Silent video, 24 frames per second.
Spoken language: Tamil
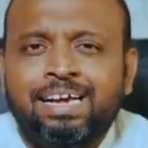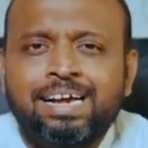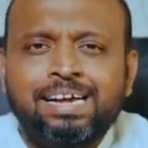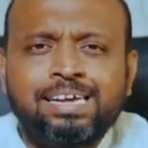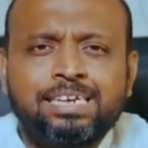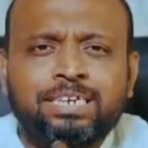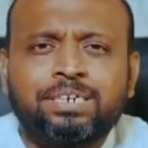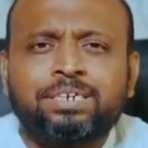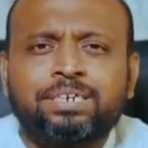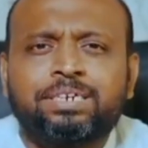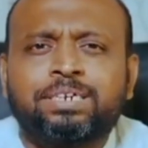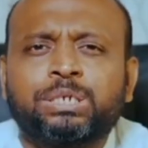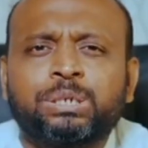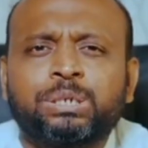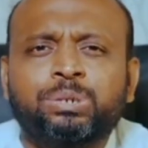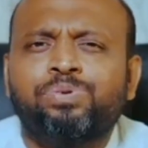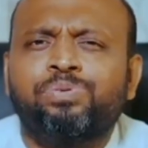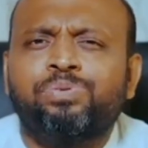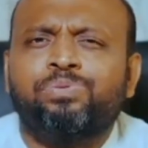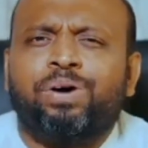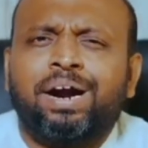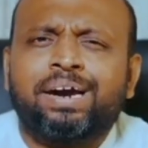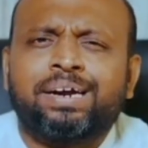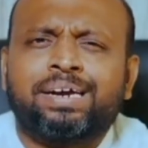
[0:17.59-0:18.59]
இயேசு
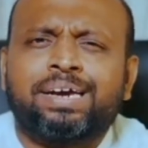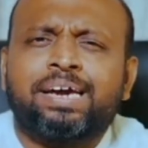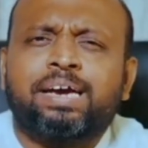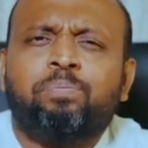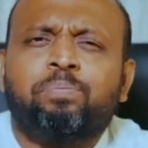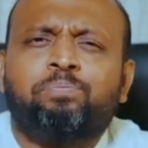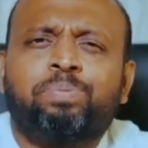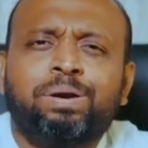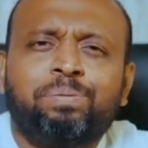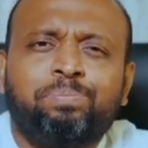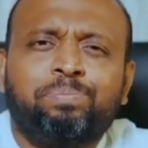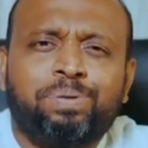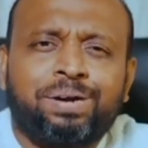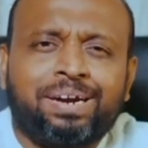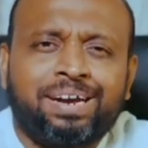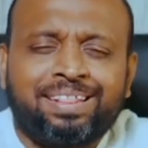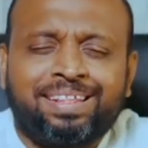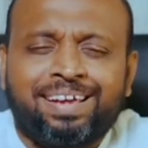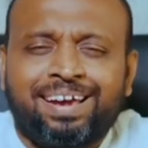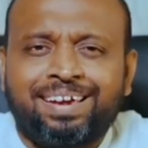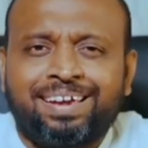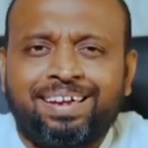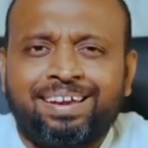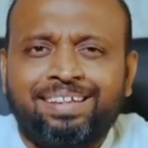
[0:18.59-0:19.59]
கிறிஸ்துவின் வாழ்க்கை
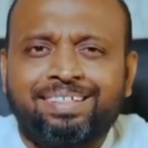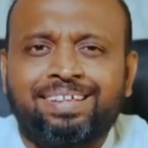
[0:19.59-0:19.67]
எப்படிப்பட்டதா